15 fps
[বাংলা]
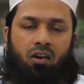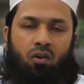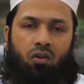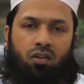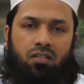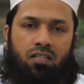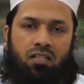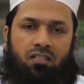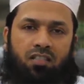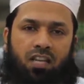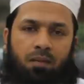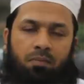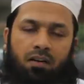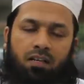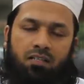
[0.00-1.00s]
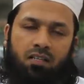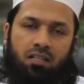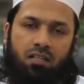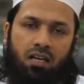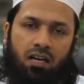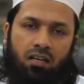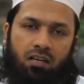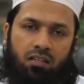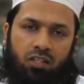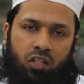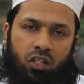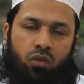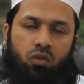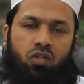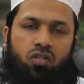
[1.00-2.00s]
কারো লজ্জাস্থানে বা নিজের
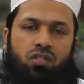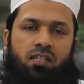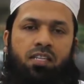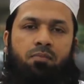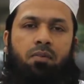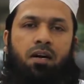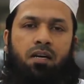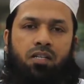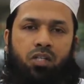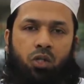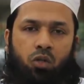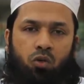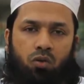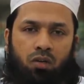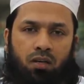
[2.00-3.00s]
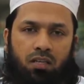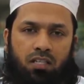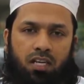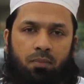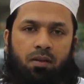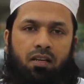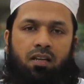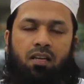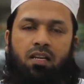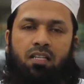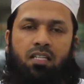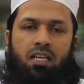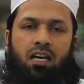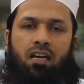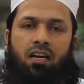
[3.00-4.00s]
স্বীয় স্ত্রী বা স্বীয় স্বামীর
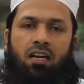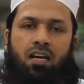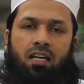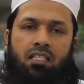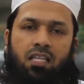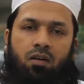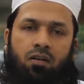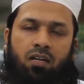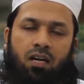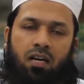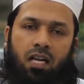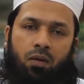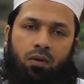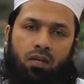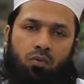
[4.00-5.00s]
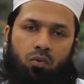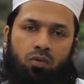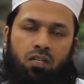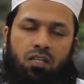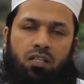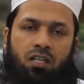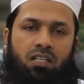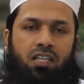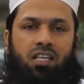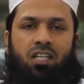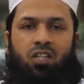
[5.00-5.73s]
সেখানে না যাওয়া না নেওয়াই উচিত এটি